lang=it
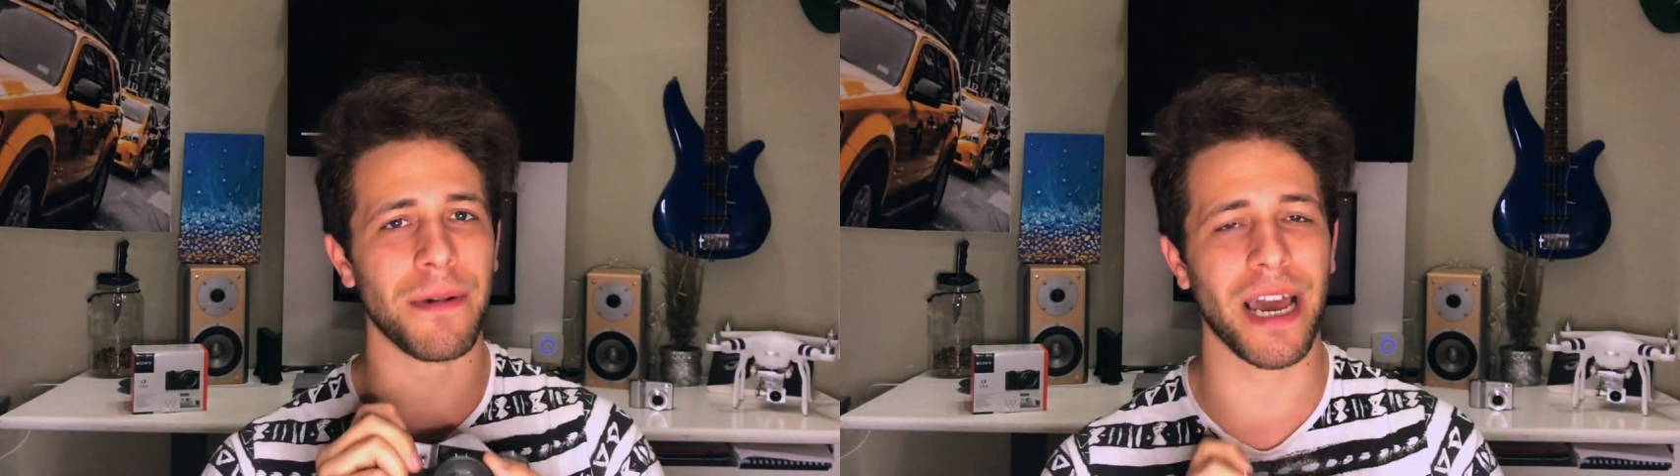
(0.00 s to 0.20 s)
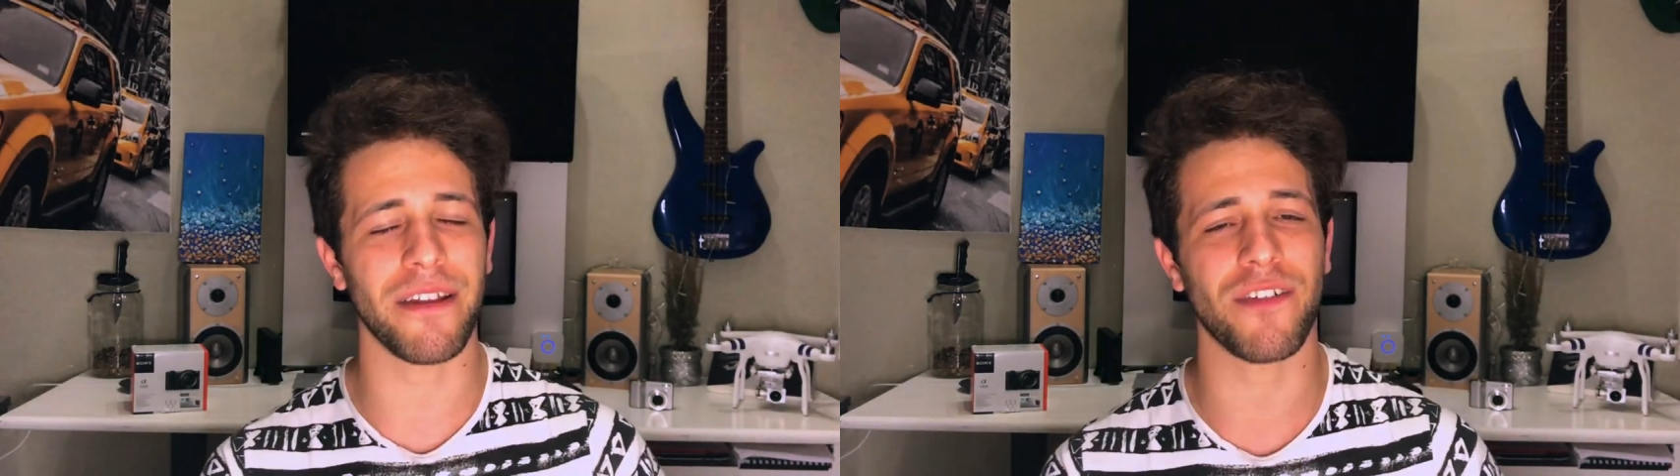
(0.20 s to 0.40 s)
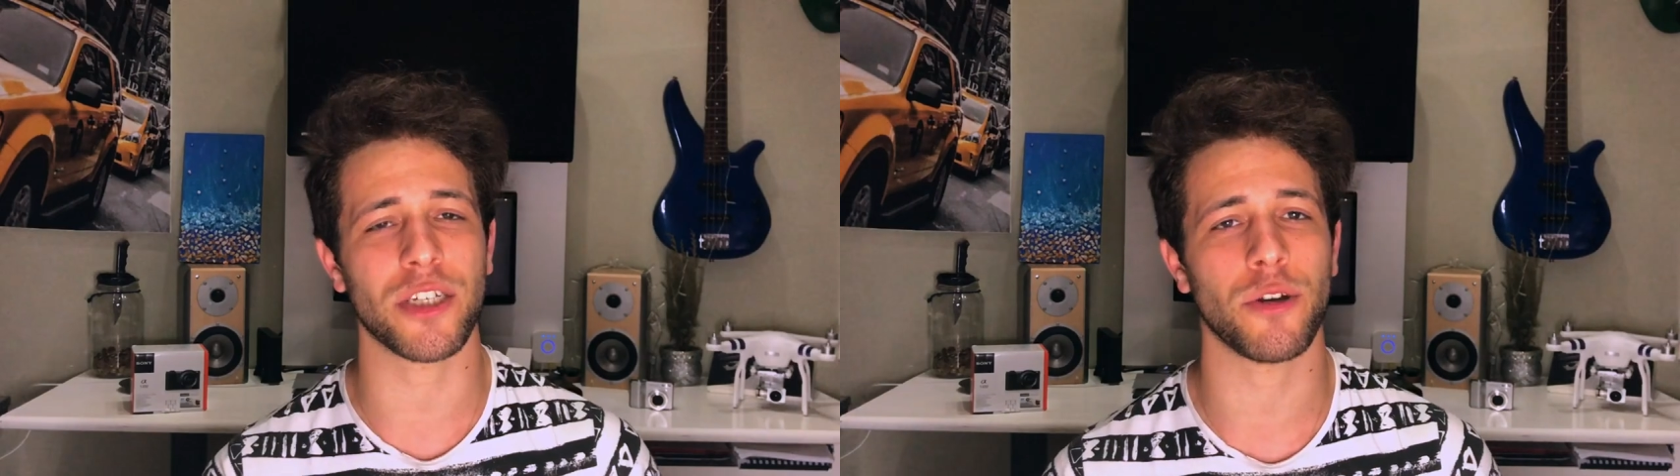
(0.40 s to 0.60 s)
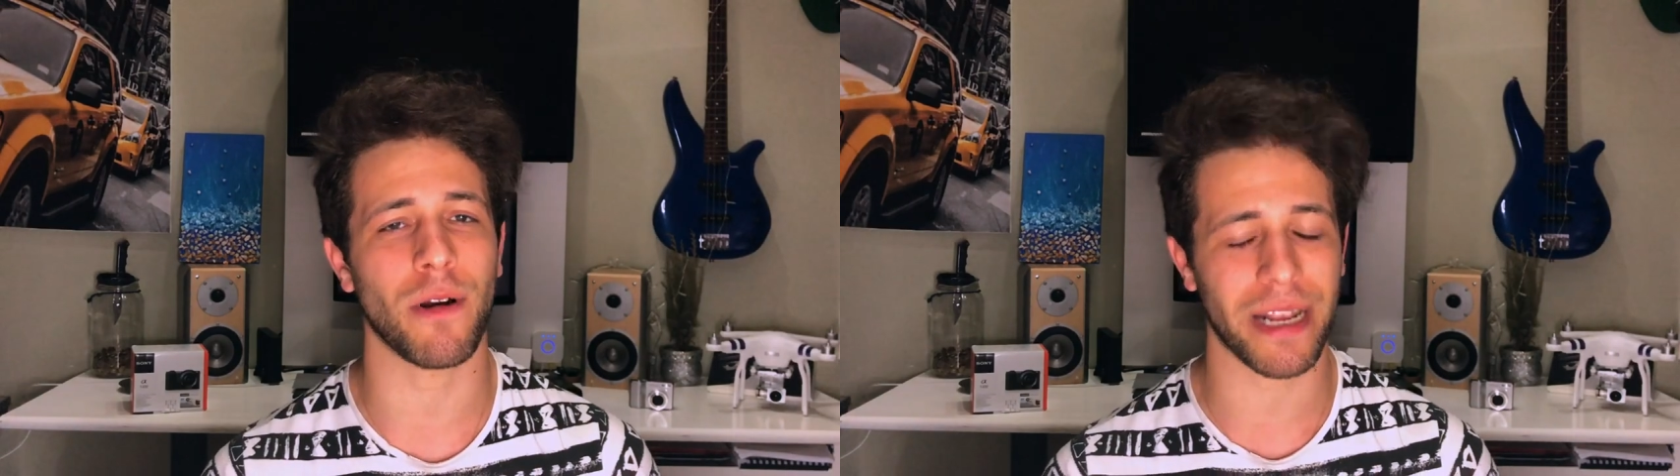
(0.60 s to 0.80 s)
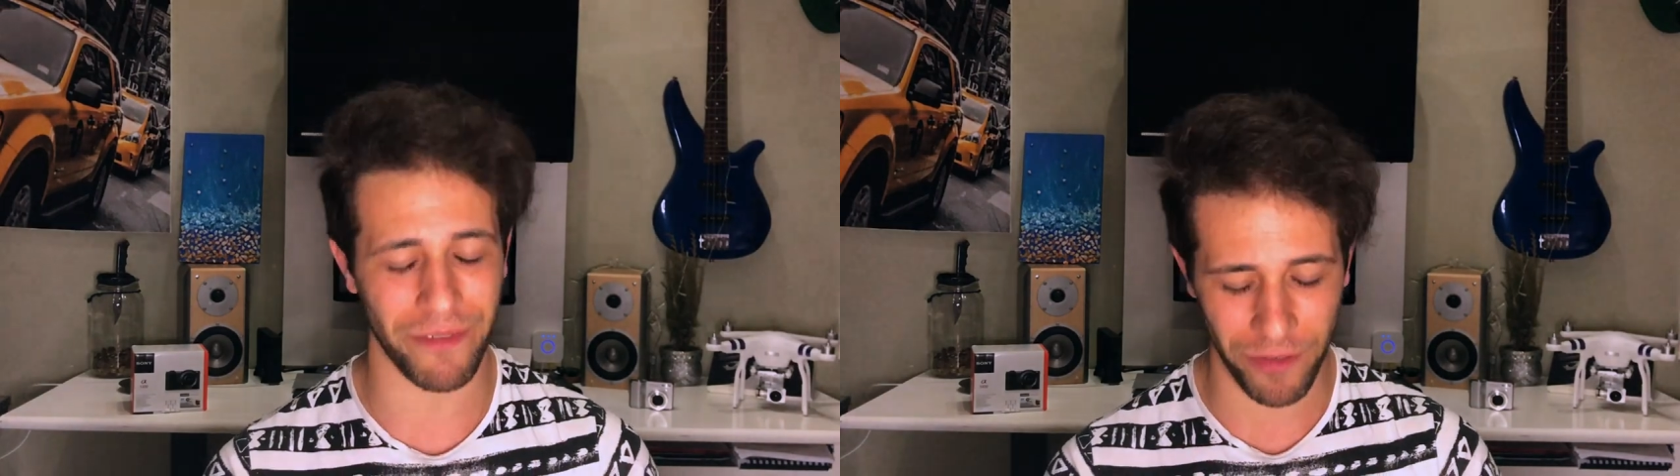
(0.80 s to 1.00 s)
magari faccio
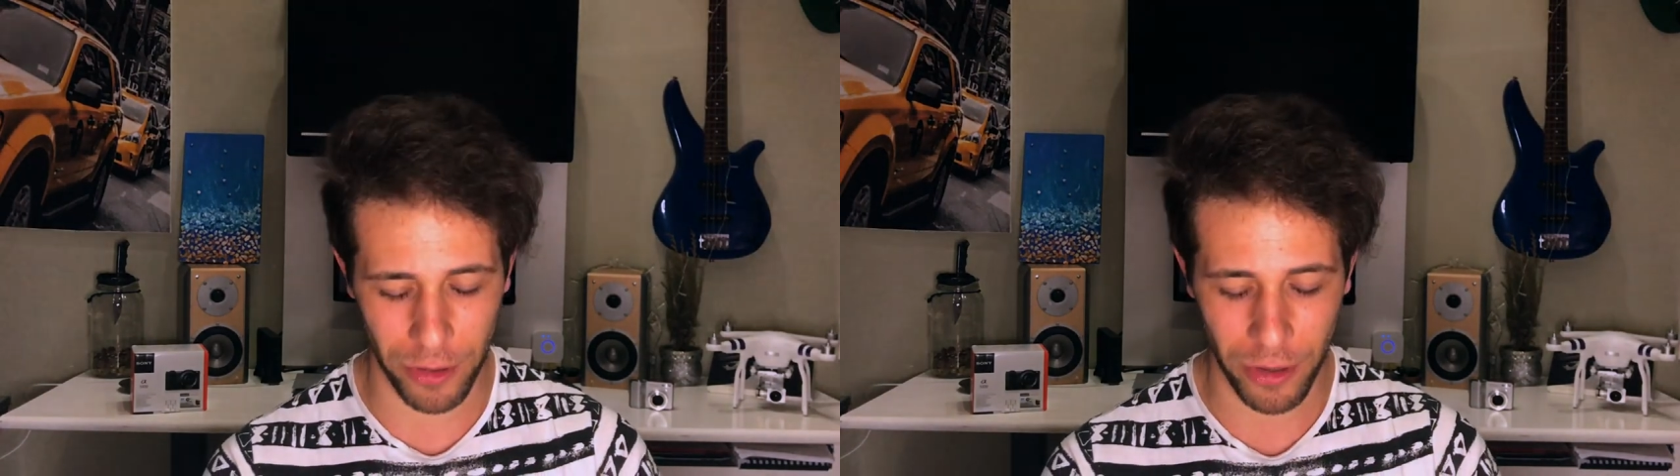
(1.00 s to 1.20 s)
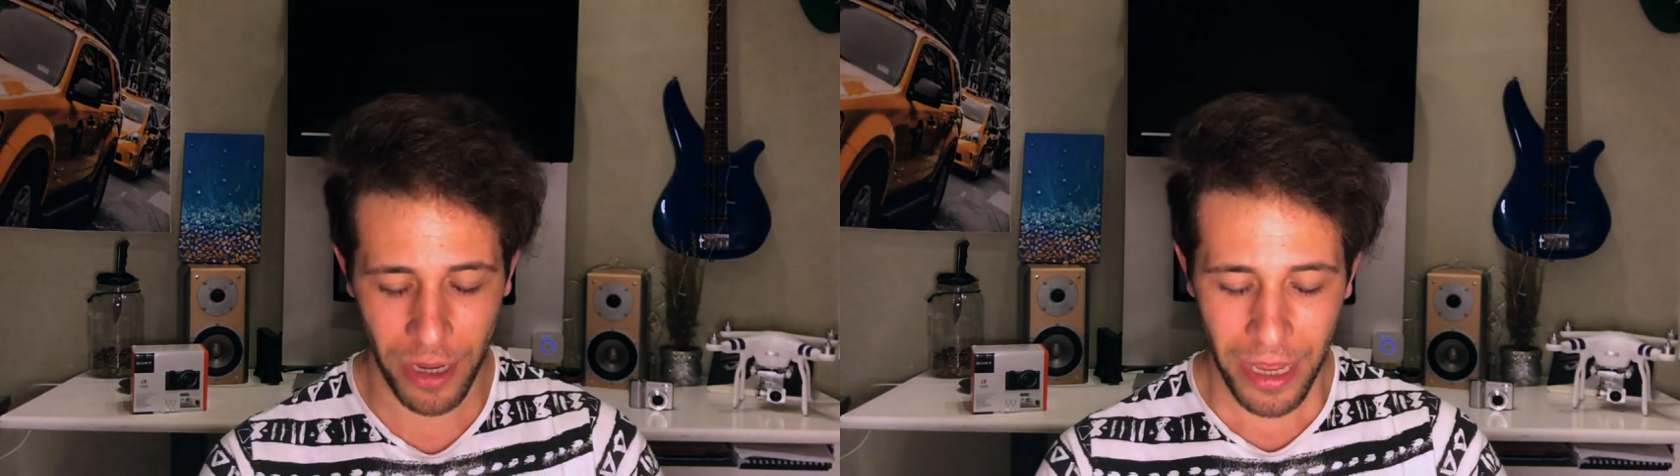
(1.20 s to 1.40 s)
qualche foto.